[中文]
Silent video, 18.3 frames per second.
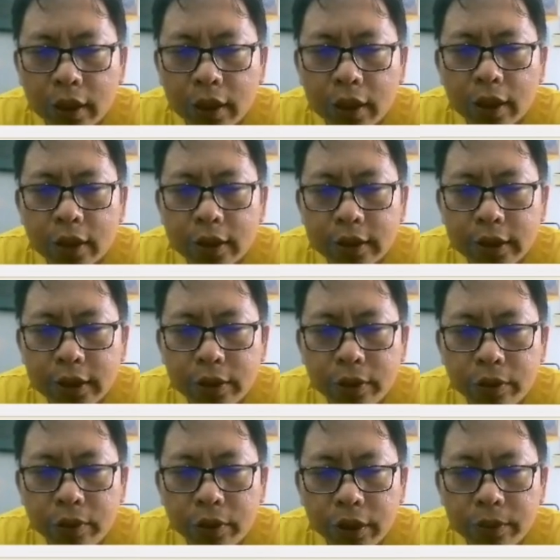细
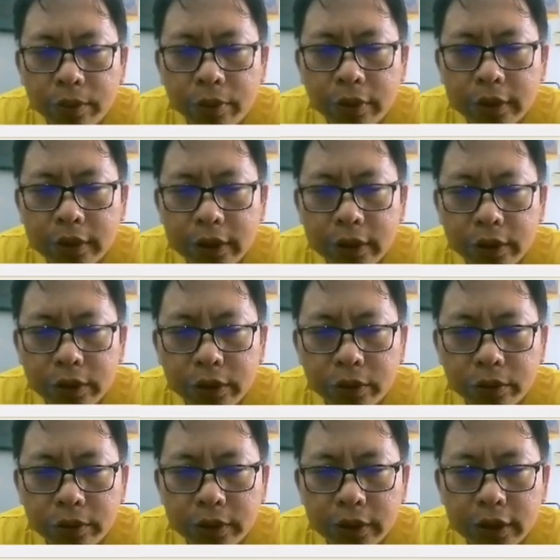用灰墨，忌以
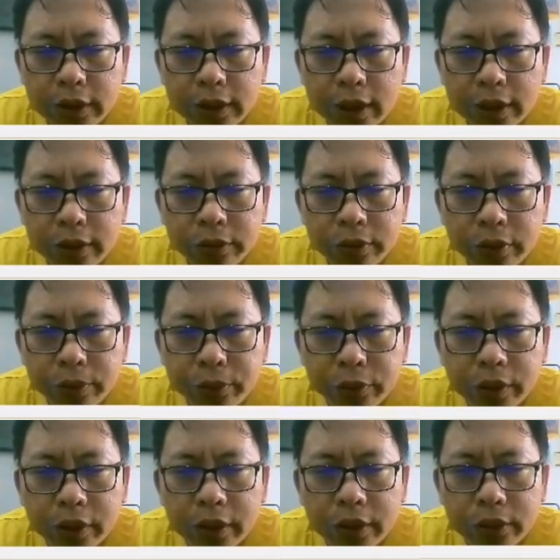重疾。三岁
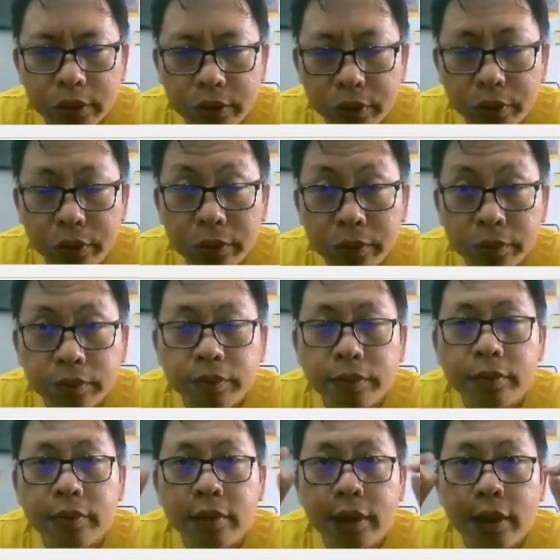不得凶。
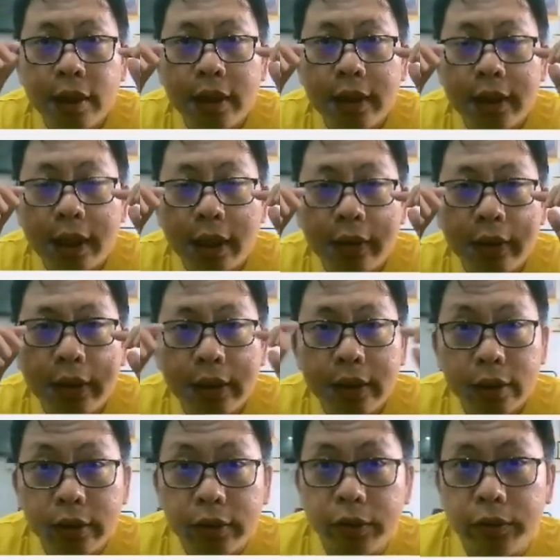一到二
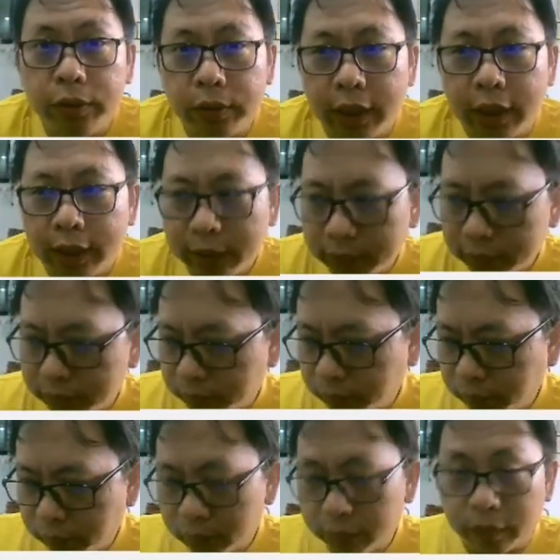十九卦，
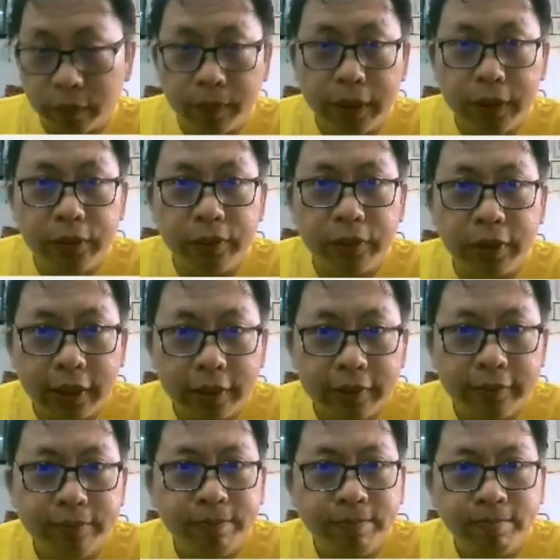我背熟了。
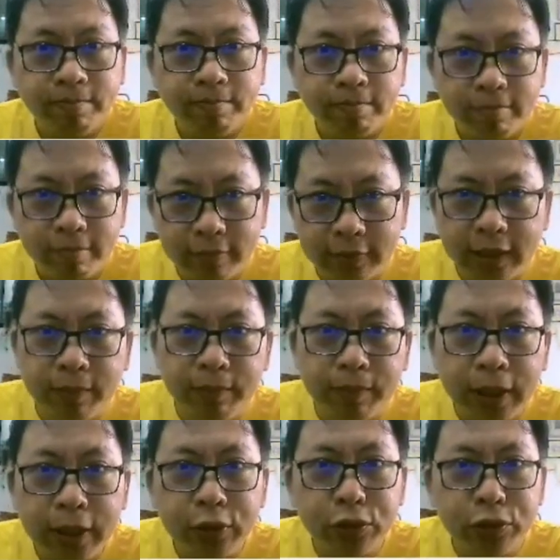你
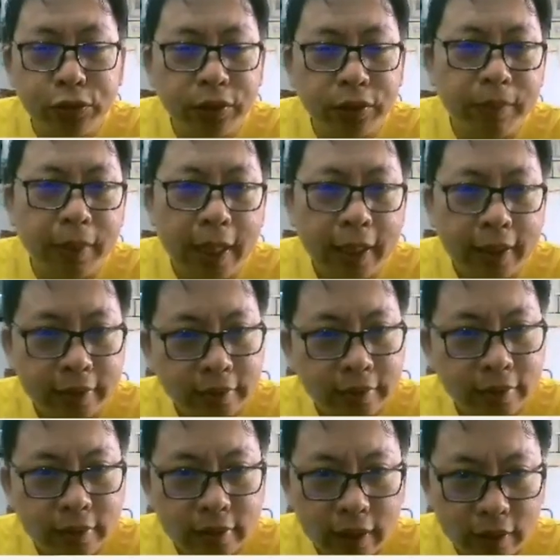背熟了吗？
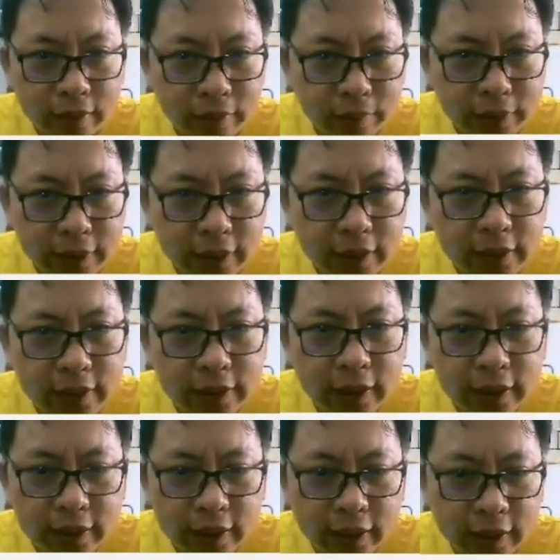好，我们下次
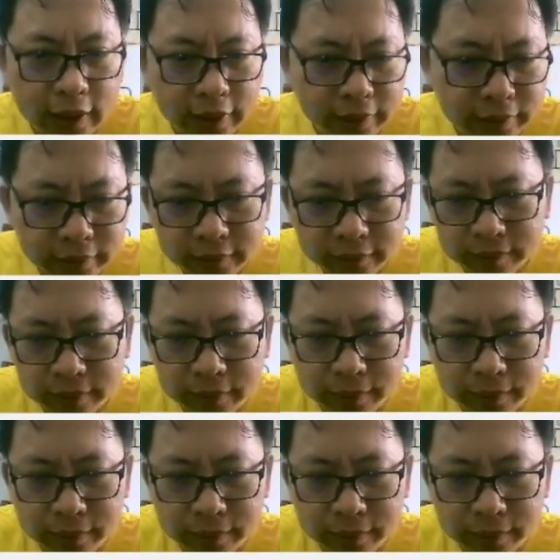再见啦，拜拜，